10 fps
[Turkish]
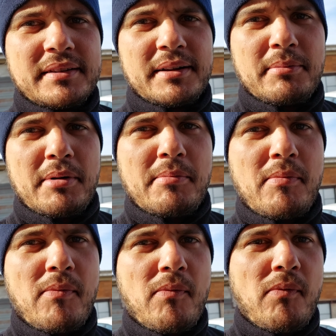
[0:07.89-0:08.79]
Tamam. Abi
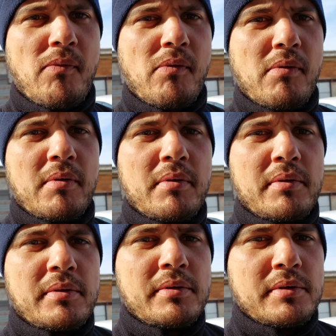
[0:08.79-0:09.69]
bizden şey
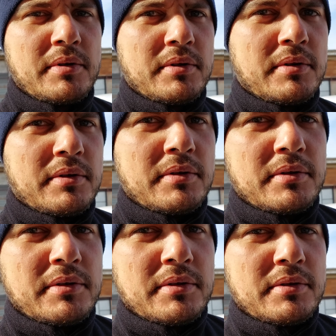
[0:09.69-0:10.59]
istiyorlar.
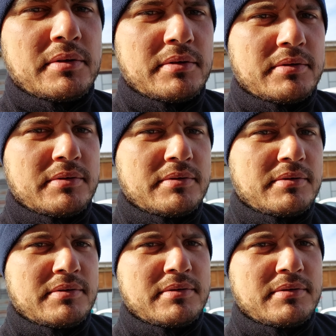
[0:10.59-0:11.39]
Ee, Polo